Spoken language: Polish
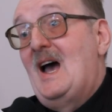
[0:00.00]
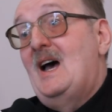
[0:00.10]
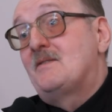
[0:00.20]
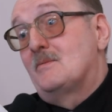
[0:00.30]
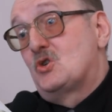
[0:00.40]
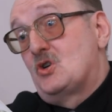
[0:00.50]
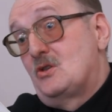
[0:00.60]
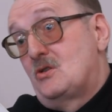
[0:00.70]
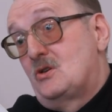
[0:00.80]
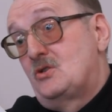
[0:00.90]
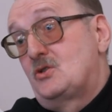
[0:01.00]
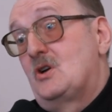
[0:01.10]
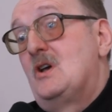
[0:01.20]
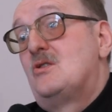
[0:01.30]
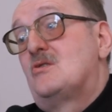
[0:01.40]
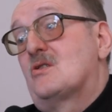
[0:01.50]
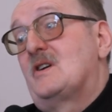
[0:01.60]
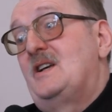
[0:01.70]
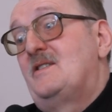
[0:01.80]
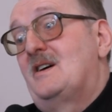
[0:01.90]
a samorządność
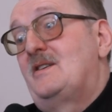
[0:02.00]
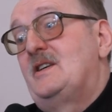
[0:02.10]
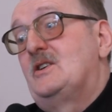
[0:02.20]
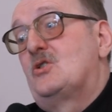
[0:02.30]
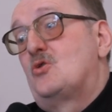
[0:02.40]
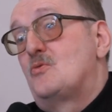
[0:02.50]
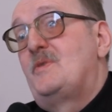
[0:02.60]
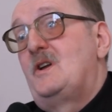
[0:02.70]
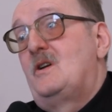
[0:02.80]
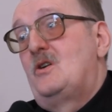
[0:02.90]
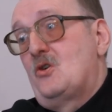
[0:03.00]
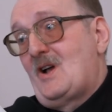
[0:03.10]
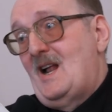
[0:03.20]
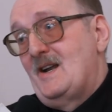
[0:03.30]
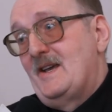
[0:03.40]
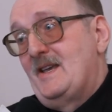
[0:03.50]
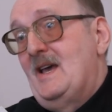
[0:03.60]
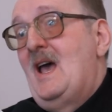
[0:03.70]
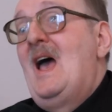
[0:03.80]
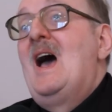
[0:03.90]
zorganizowanie grupy lokalnej.
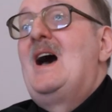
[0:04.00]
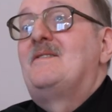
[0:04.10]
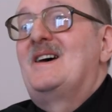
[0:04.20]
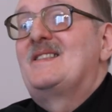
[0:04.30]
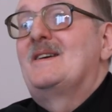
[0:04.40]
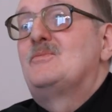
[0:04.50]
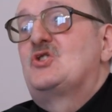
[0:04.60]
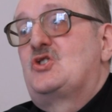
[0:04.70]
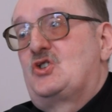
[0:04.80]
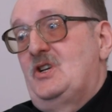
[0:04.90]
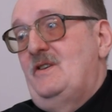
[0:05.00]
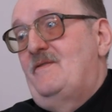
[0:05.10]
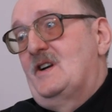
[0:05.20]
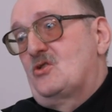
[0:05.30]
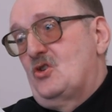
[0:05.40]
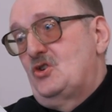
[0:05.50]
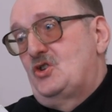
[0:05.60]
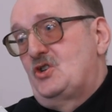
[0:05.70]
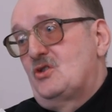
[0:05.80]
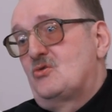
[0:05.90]
A zatem trzy
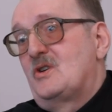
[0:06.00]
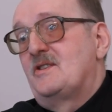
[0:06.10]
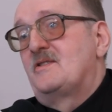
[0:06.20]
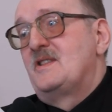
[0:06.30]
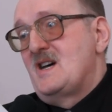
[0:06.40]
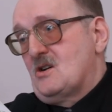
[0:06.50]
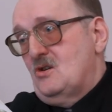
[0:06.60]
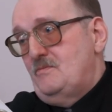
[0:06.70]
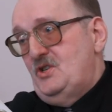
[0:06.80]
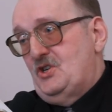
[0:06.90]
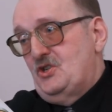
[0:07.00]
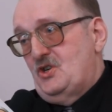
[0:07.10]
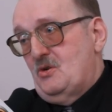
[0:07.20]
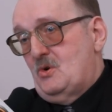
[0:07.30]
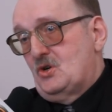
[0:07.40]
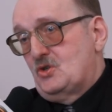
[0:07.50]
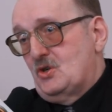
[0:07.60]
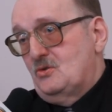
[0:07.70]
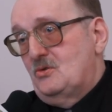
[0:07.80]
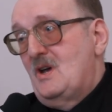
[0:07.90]
wartości, które znakomicie się
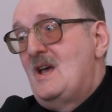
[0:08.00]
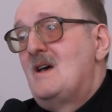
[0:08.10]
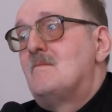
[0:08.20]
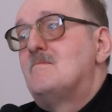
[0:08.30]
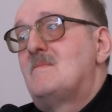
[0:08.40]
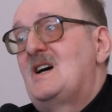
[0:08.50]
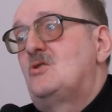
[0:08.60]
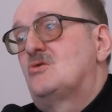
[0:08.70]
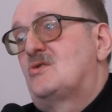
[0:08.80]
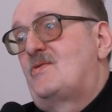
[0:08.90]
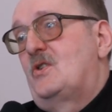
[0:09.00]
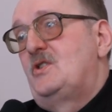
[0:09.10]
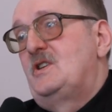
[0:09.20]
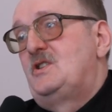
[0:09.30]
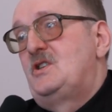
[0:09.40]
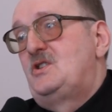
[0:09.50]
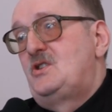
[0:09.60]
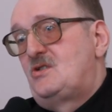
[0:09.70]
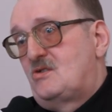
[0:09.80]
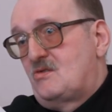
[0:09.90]
łączą, mają swoje
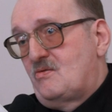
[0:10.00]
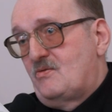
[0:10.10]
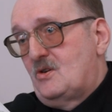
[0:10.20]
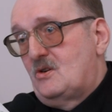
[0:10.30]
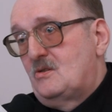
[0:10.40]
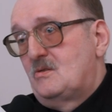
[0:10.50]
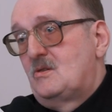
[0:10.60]
dziedzictwo